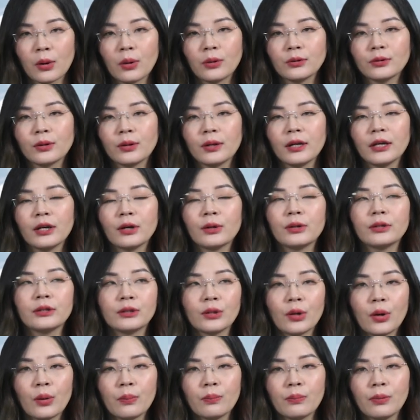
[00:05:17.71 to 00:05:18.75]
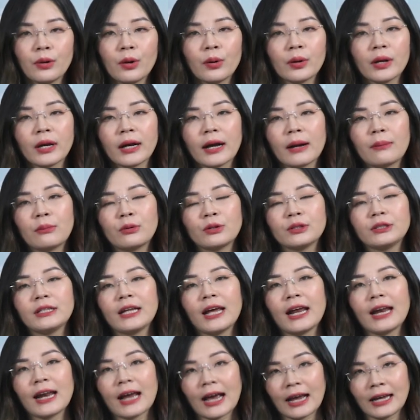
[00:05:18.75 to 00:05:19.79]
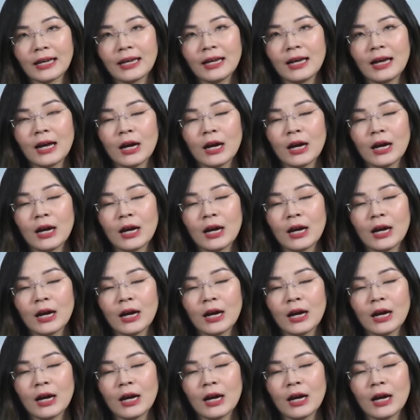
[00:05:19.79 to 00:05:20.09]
Koto ni yoruto byoki kamoshirenai.